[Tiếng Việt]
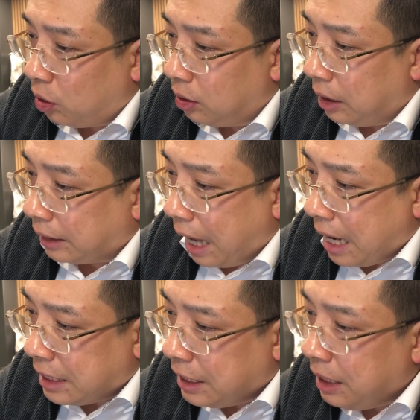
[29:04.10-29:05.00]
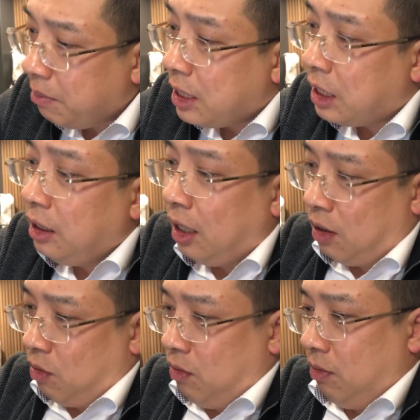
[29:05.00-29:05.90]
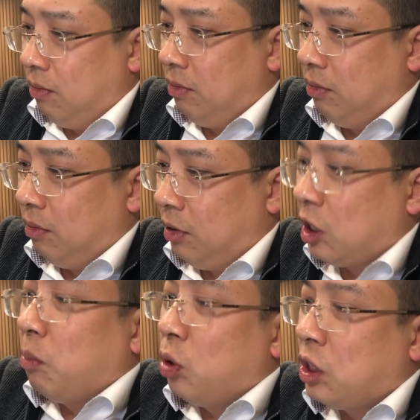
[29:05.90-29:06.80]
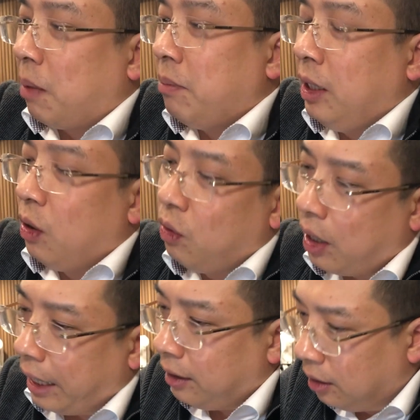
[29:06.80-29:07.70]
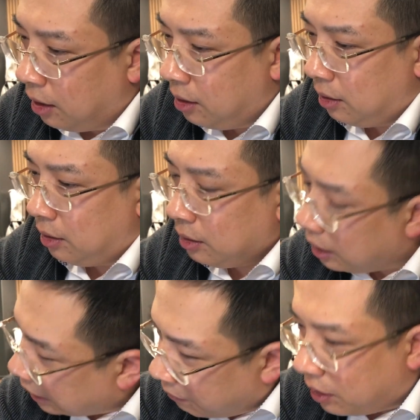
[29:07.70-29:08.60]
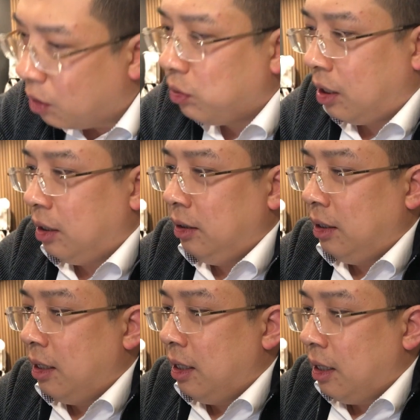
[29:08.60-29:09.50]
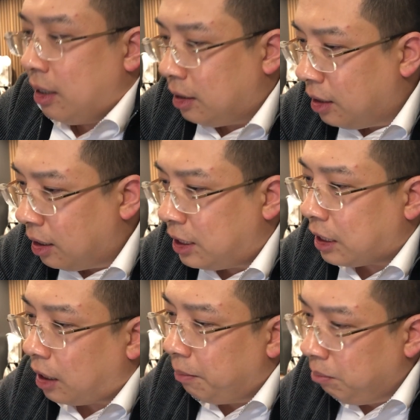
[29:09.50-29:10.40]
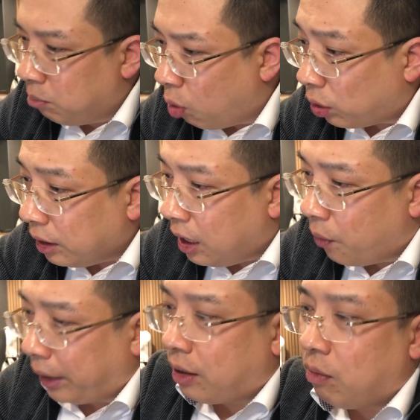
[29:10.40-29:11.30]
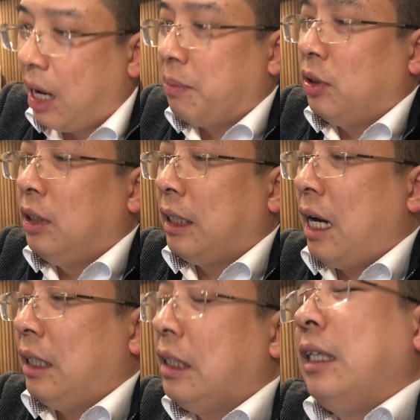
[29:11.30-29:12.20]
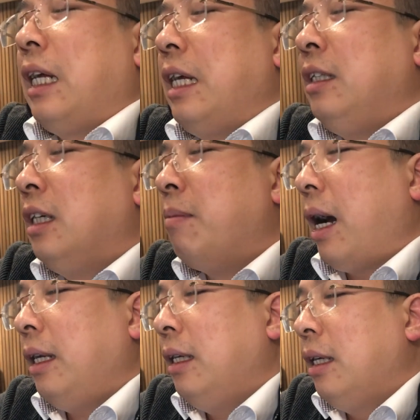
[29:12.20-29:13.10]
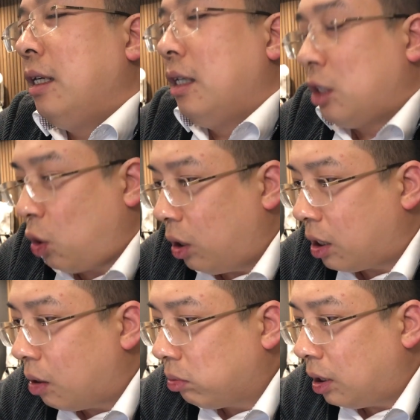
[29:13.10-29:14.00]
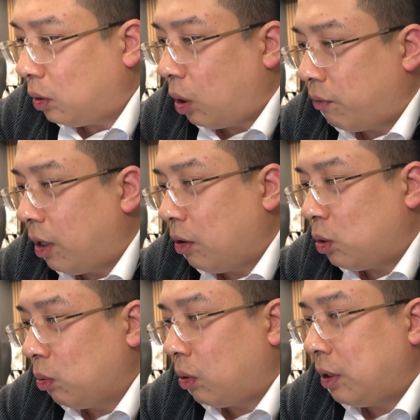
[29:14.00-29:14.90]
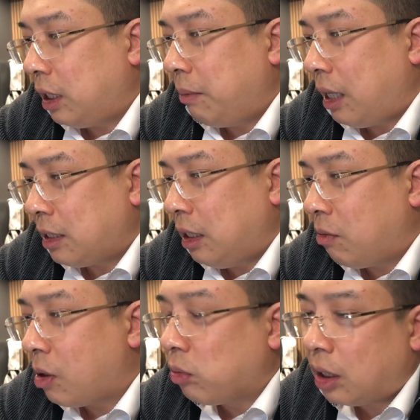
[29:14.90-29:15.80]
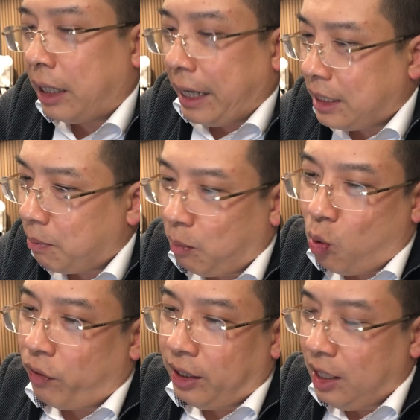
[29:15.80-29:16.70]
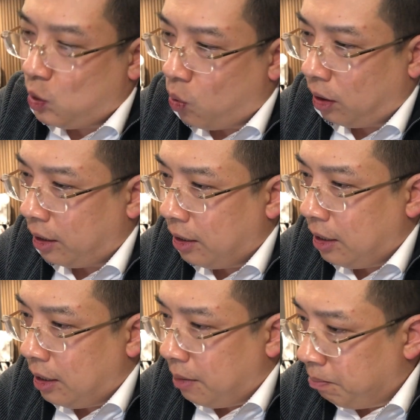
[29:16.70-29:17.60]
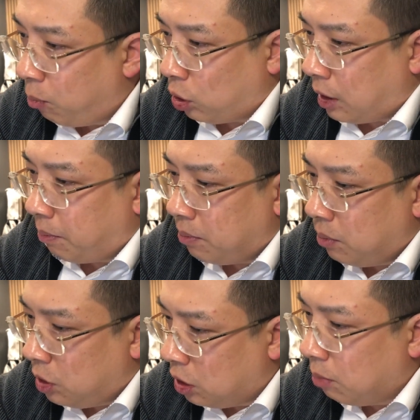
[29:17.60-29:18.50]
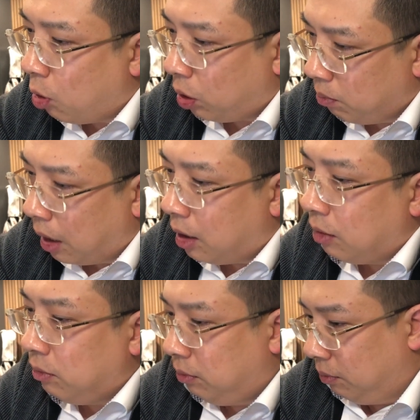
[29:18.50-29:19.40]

cho người ta 99 điều trong 100 điều anh hứa người ta vẫn không nhớ nhưng chỉ cần một điều anh không làm cho người ta thì người ta lại nhớ mãi cho nên công thức tuyệt vời của chúng tôi anh chị biết là gì không công thức này anh chị bắt buộc phải ghi xuống này 100 trừ 1 bằng 0